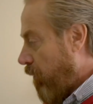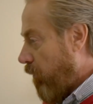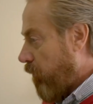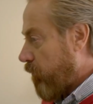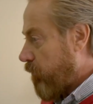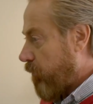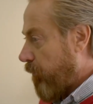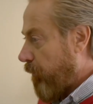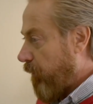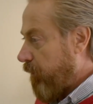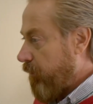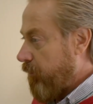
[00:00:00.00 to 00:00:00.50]
O
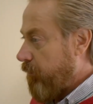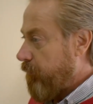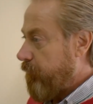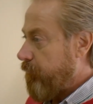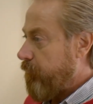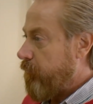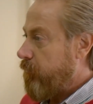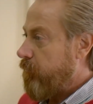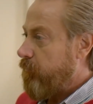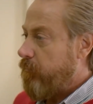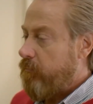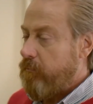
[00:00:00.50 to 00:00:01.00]
zaman.
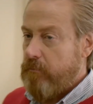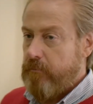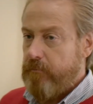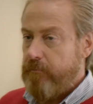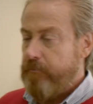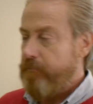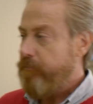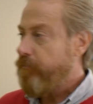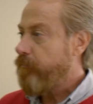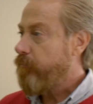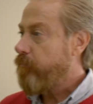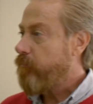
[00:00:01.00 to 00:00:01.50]
O zaman
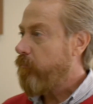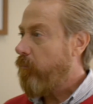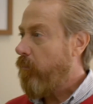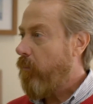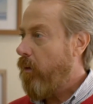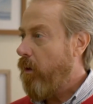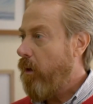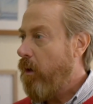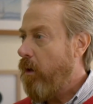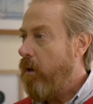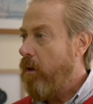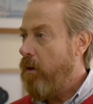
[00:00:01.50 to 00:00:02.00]
görüşmek
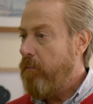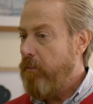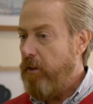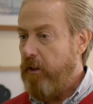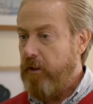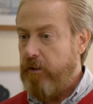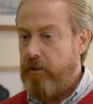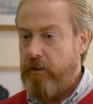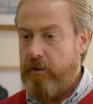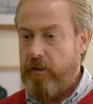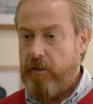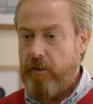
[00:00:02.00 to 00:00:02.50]
üzere.
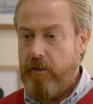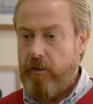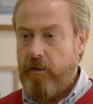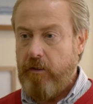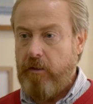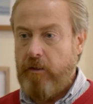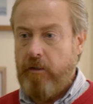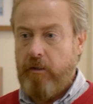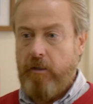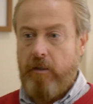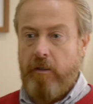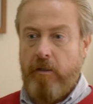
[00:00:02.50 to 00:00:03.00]
Peki. Evet.